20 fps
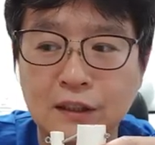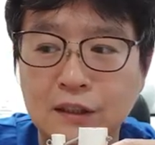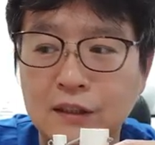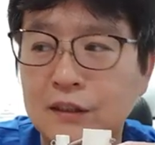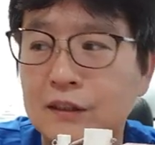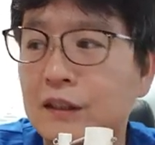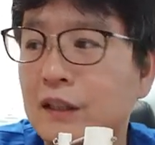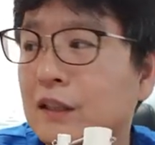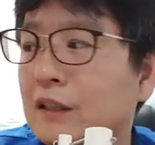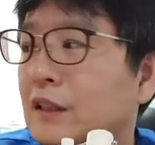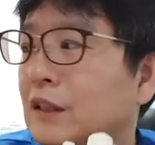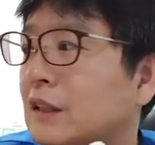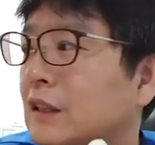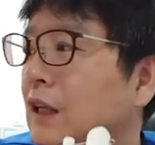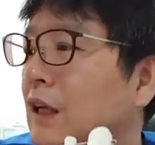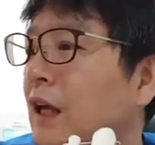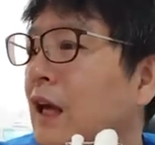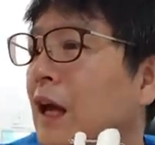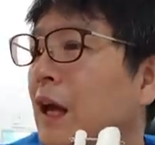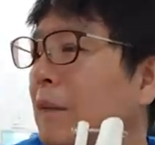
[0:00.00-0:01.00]
그때는
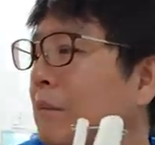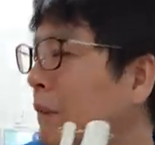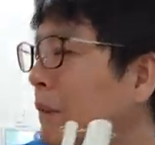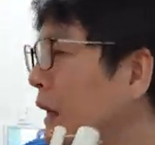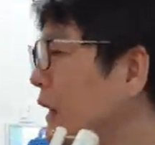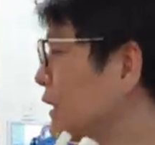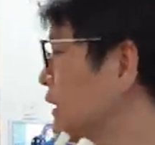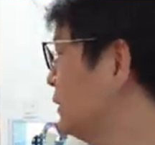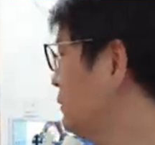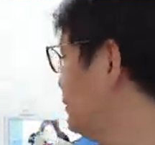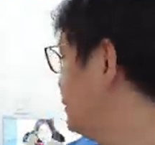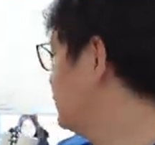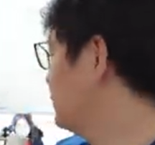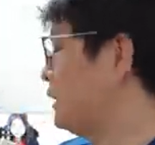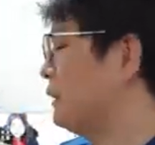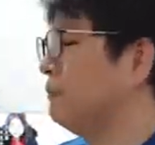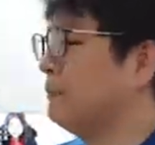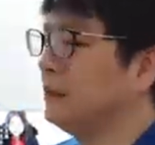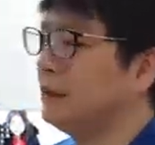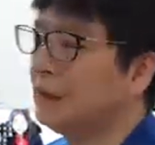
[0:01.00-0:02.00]
반깁스를
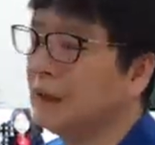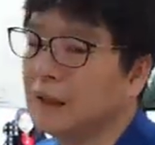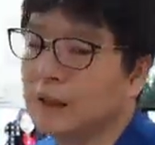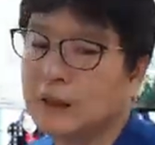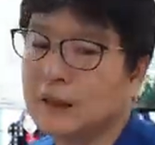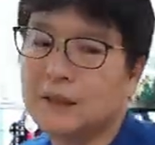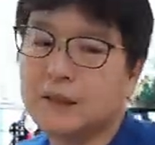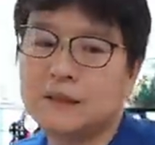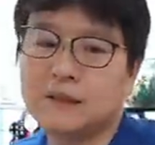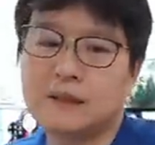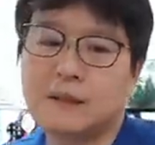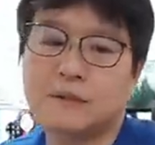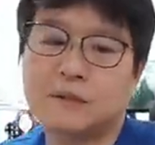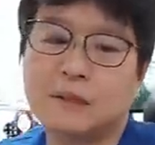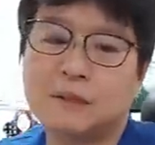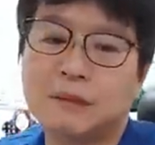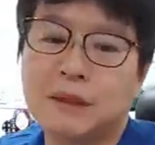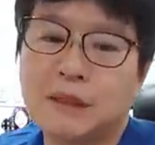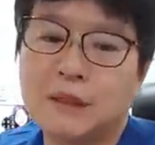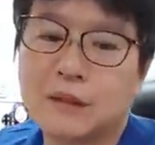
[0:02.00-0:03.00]
합니다.
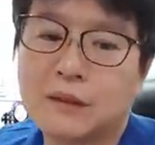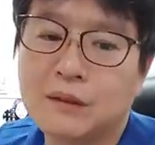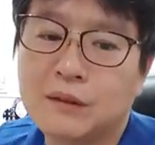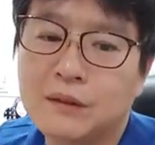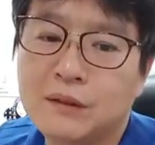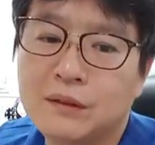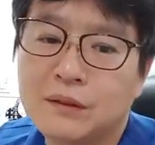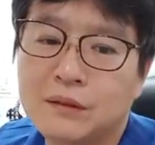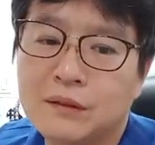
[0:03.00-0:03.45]
잠시만요.